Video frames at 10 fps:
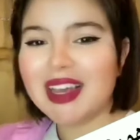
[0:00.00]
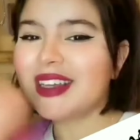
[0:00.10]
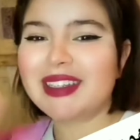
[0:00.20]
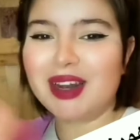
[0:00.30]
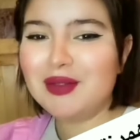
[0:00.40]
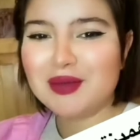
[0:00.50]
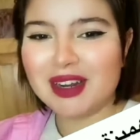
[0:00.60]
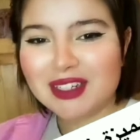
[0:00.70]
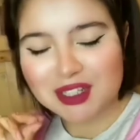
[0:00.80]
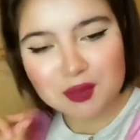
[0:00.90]
سلام البنات
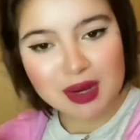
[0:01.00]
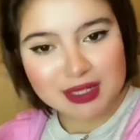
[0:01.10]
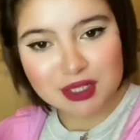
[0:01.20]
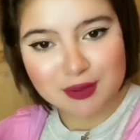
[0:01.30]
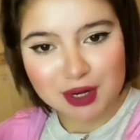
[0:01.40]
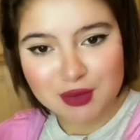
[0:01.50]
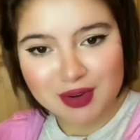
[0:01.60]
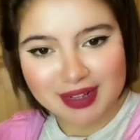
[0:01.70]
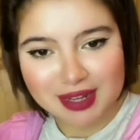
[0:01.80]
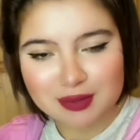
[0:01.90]
جيت نبارطاجي معكم واحد
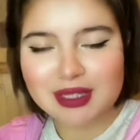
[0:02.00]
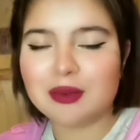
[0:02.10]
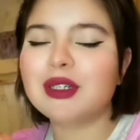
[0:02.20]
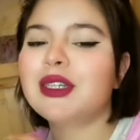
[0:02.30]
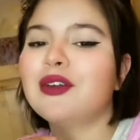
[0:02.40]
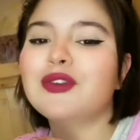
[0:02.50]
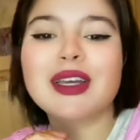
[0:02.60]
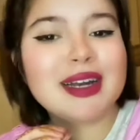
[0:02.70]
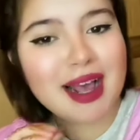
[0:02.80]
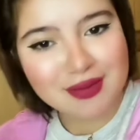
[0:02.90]
الهميزه باش تعرفوني
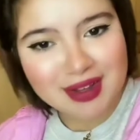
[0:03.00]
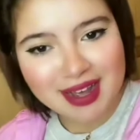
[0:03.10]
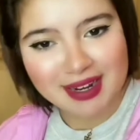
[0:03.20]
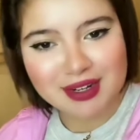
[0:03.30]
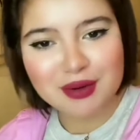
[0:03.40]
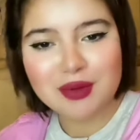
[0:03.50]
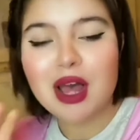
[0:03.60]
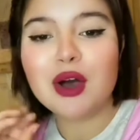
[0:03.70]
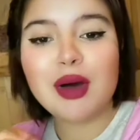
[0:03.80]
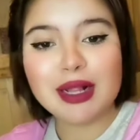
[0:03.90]
كنحماق عليكم
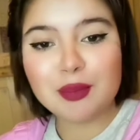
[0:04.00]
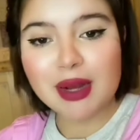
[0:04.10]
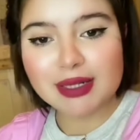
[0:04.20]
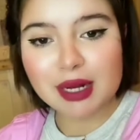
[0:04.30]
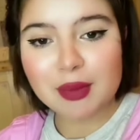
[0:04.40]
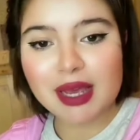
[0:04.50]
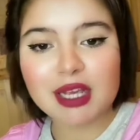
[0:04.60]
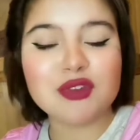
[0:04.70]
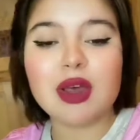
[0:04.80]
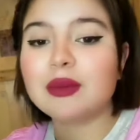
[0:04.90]
واحد الباك ديال الماكياج
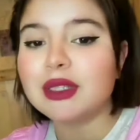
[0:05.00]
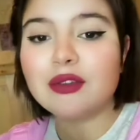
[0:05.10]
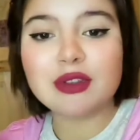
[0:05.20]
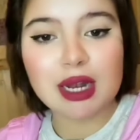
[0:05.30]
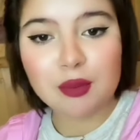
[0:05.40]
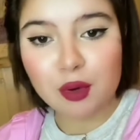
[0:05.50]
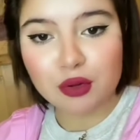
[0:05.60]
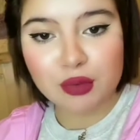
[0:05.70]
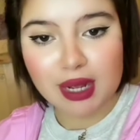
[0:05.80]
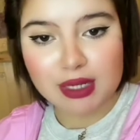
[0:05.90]
فيها بزاف ديال لي برودوي اللي
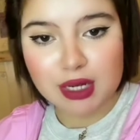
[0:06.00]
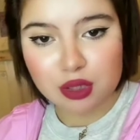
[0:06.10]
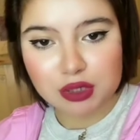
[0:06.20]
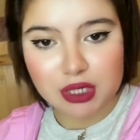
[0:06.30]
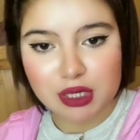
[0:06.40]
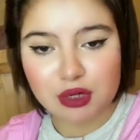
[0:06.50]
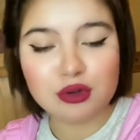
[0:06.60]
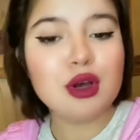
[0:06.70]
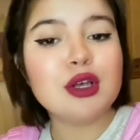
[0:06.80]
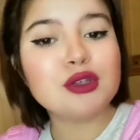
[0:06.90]
غتقدروا تحتاجوا
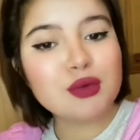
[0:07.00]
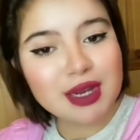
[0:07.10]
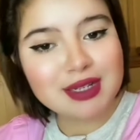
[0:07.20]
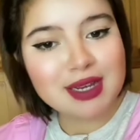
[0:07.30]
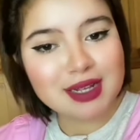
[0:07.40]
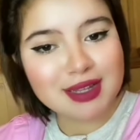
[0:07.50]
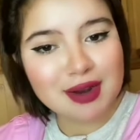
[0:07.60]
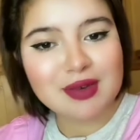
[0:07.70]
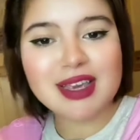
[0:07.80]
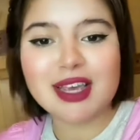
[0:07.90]
سواء كنتي كديري
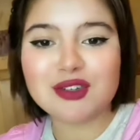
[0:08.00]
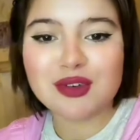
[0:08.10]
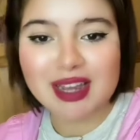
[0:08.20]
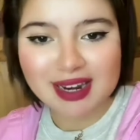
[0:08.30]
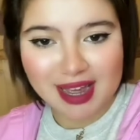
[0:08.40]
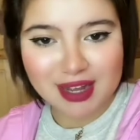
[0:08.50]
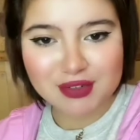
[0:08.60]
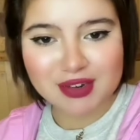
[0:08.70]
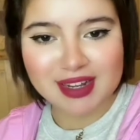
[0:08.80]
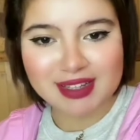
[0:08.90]
الماكياج ولا يلاه
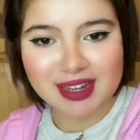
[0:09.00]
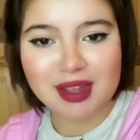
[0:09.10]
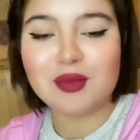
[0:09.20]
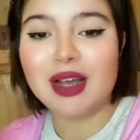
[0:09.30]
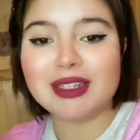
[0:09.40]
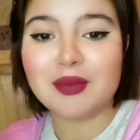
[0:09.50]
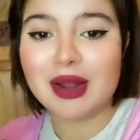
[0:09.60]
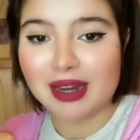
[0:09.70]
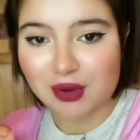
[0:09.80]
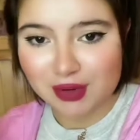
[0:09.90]
غتولي ديريه بواحد الثمن
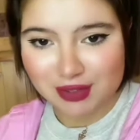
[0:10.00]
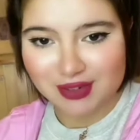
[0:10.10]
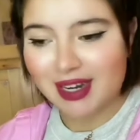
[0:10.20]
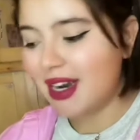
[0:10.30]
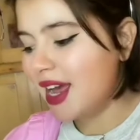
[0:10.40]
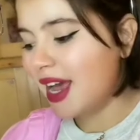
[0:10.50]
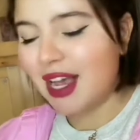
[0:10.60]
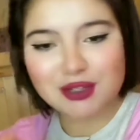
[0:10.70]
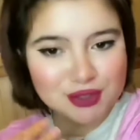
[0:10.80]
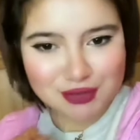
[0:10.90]
اللي هو زوين اجيو
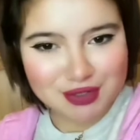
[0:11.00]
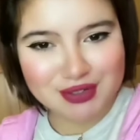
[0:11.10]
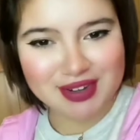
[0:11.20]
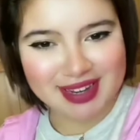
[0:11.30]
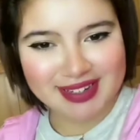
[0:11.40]
تشوفوا شنو كاين